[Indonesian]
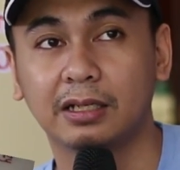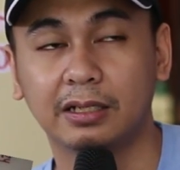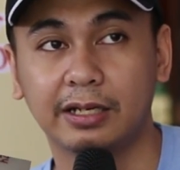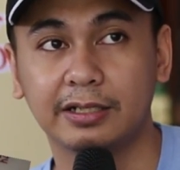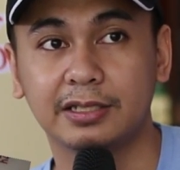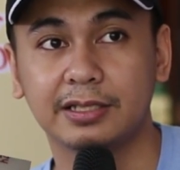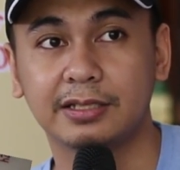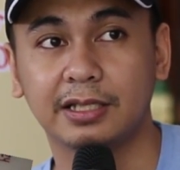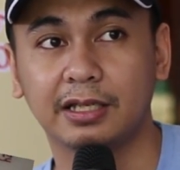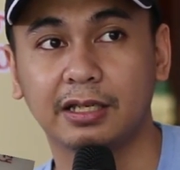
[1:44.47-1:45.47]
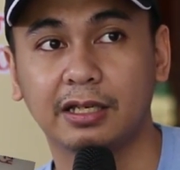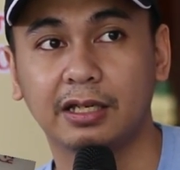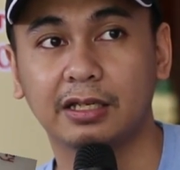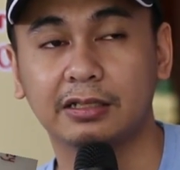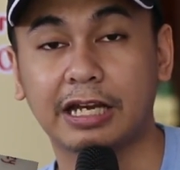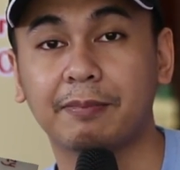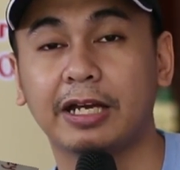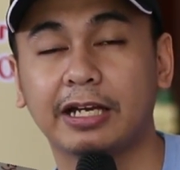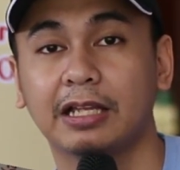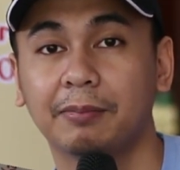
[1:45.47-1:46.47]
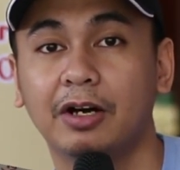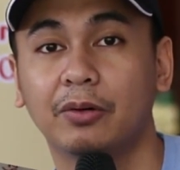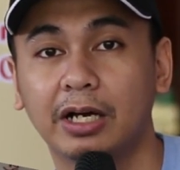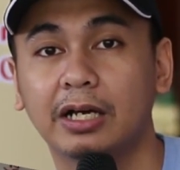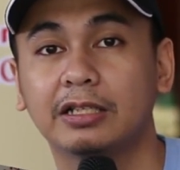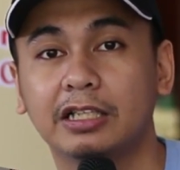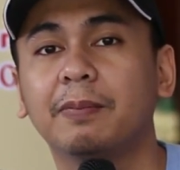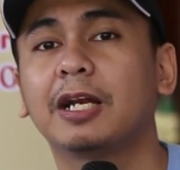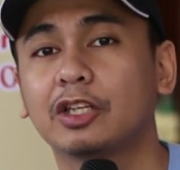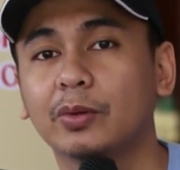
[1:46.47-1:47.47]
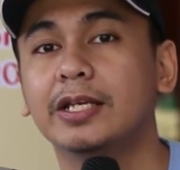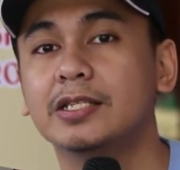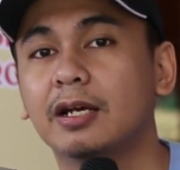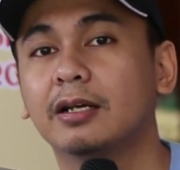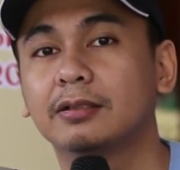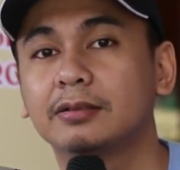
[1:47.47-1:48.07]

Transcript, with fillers: dari sisi tema yang kita bawa. Jadi paling itu aja.